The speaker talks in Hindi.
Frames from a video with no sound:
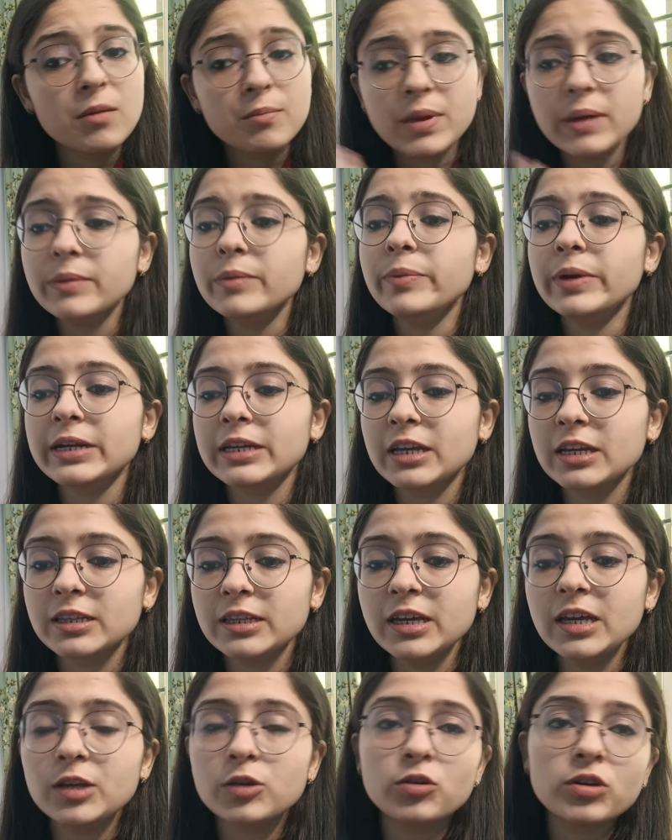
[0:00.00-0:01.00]
मैं भी भटकी
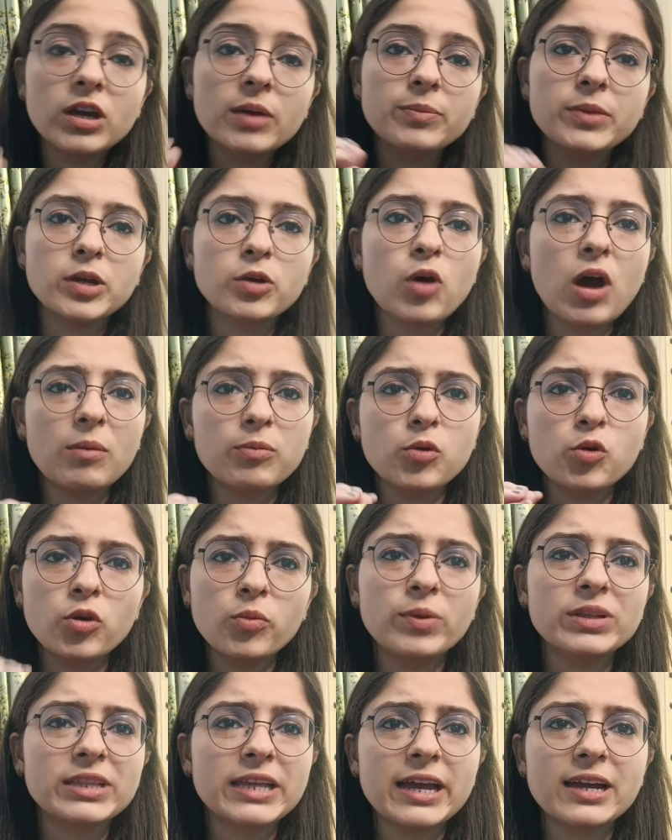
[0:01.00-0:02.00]
थी क्योंकि अब देखो आपको
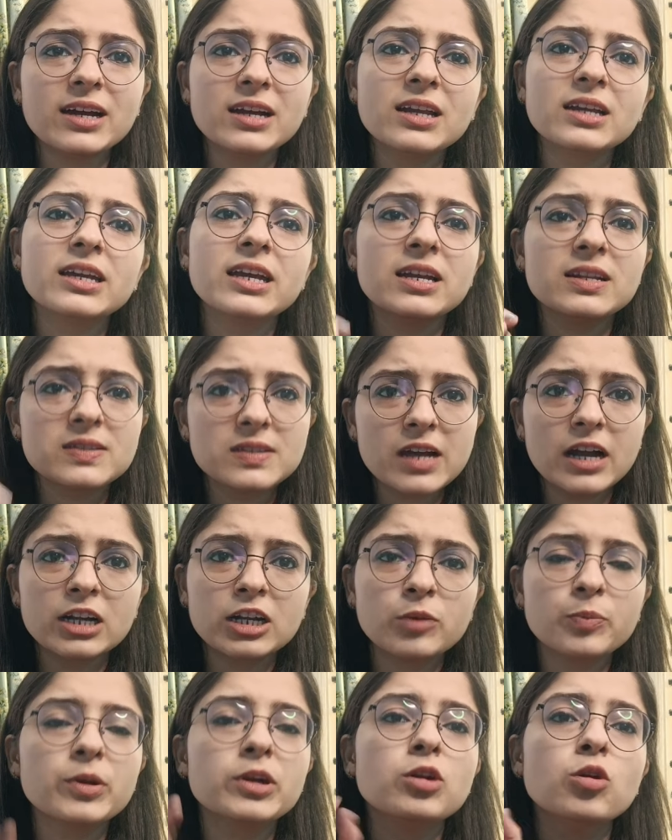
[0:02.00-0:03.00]
कोई बताएगा ना कि
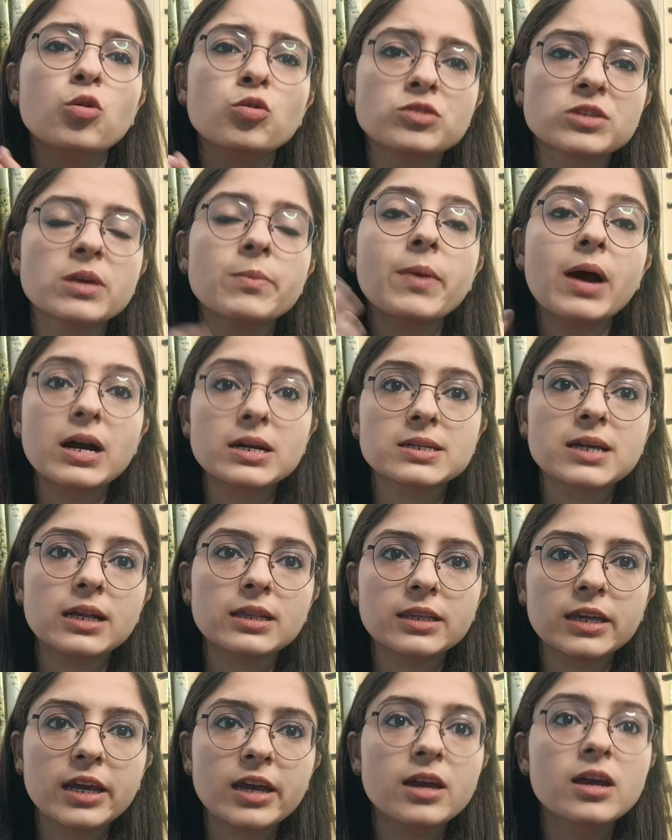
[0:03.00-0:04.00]
एनसीईआरटी e पढ़ लो उससे मार्क्स
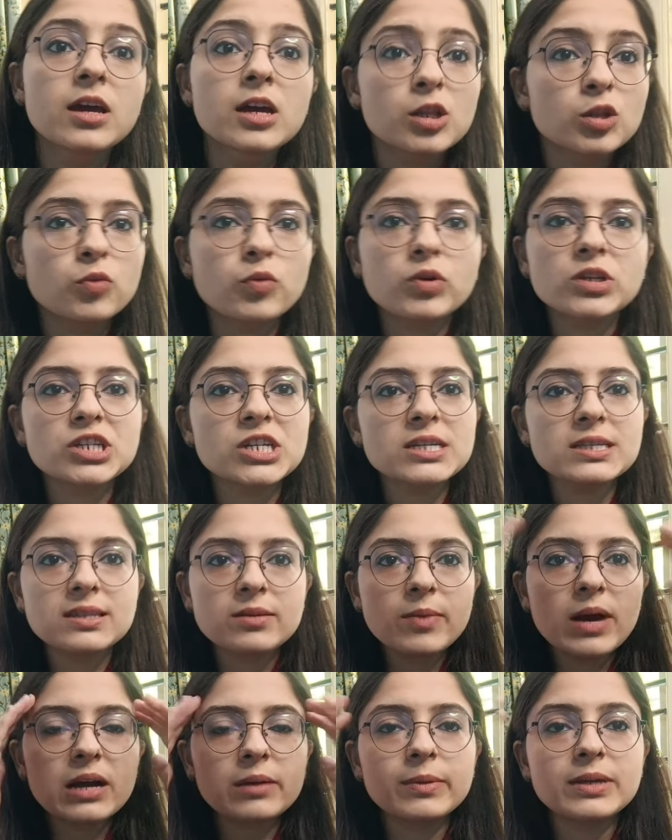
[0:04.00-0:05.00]
आते हैं तो वो चीज़
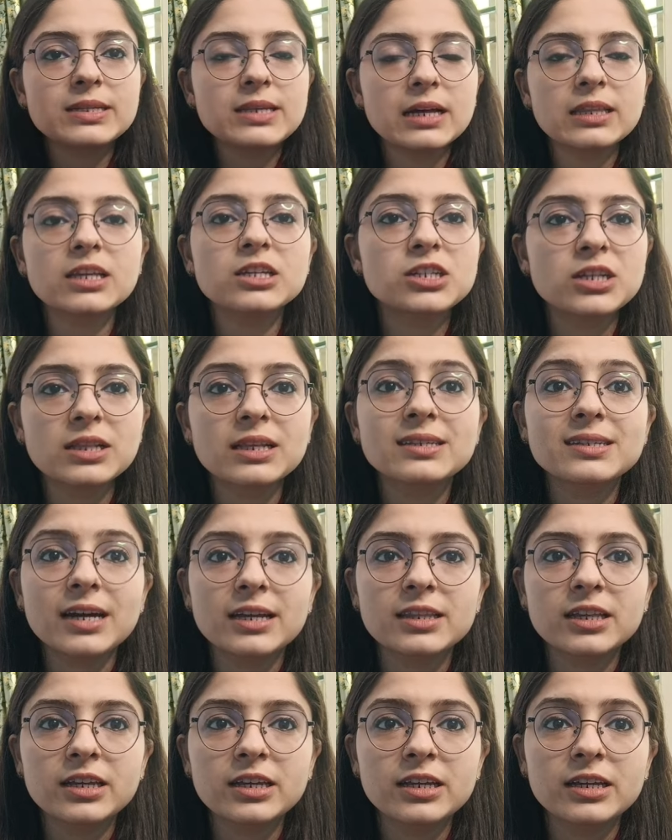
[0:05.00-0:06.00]
दिमाग में ज़्यादा जल्दी
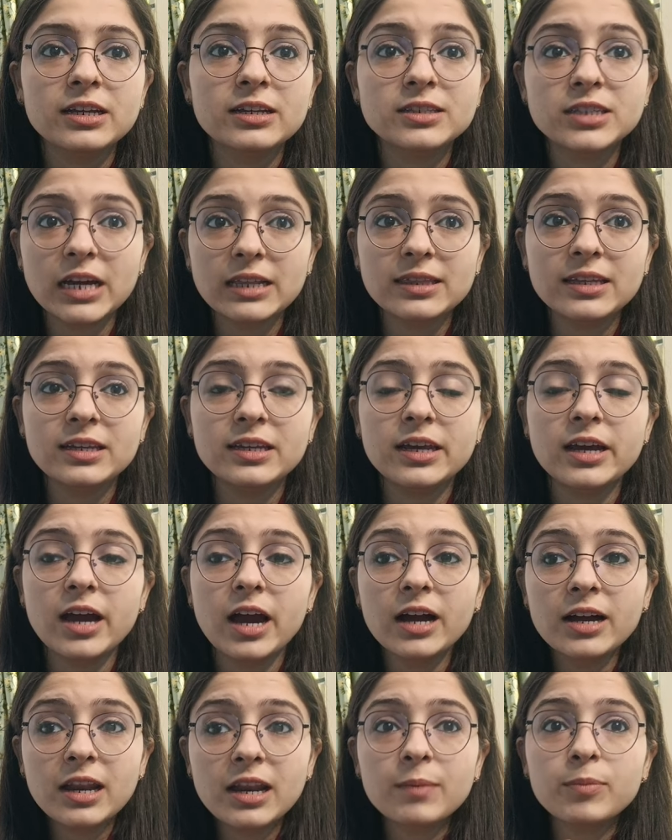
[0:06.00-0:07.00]
जाते नहीं है जाती नहीं है
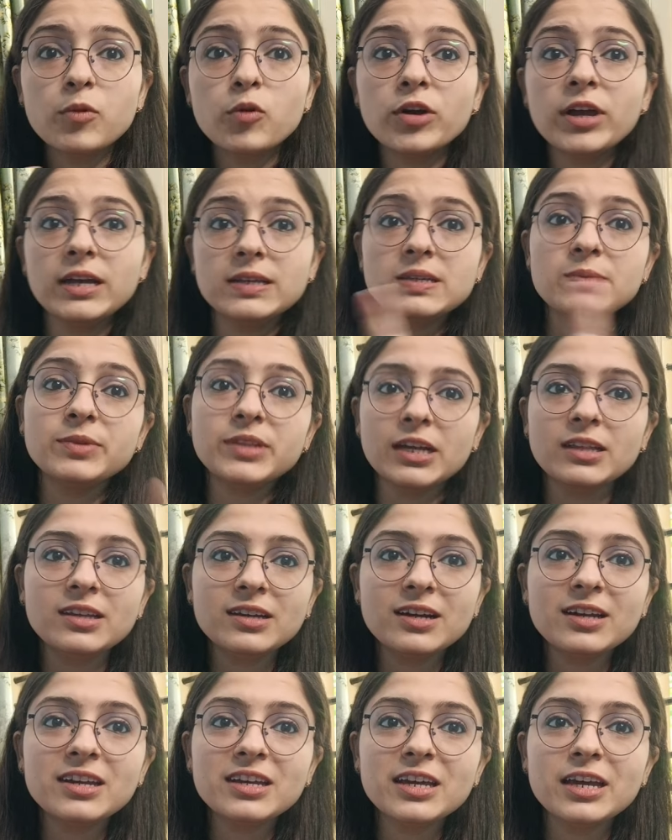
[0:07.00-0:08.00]
अगर आपको कोई ऐसे बता
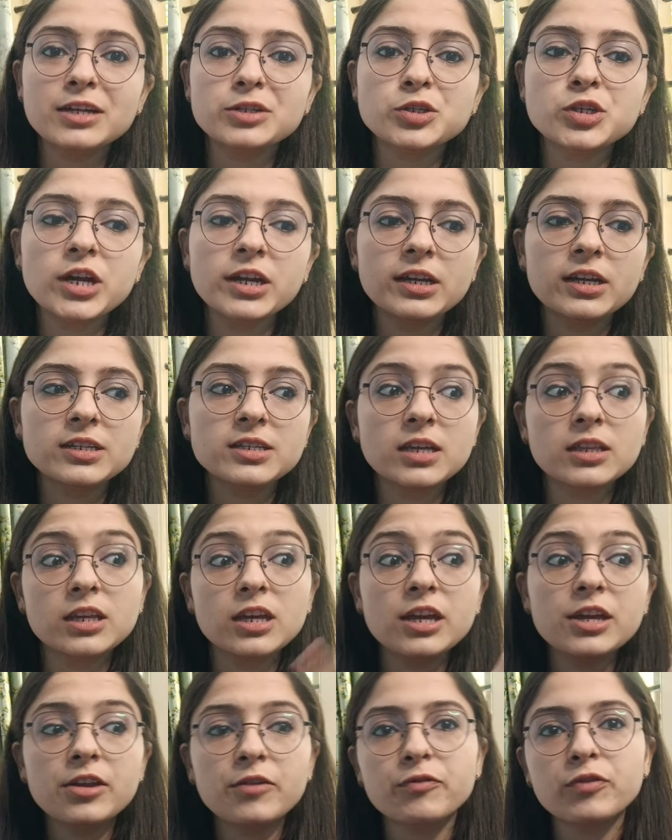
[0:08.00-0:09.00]
देगा ना कि एनसीईआरटी e के
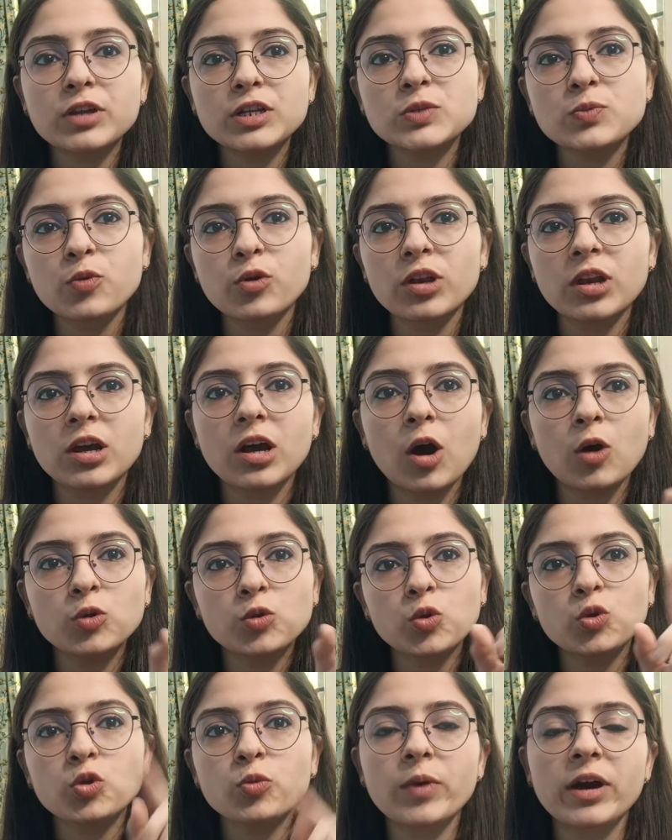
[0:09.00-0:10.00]
साथ ये रेफरेंस बुक लगाओ
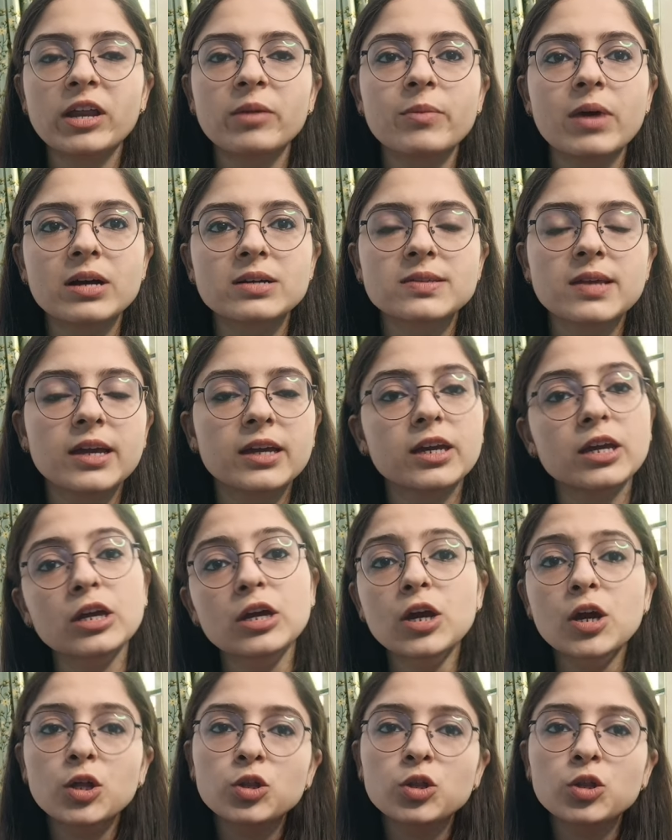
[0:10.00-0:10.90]
तो तुम्हारे मार्क्स आएंगे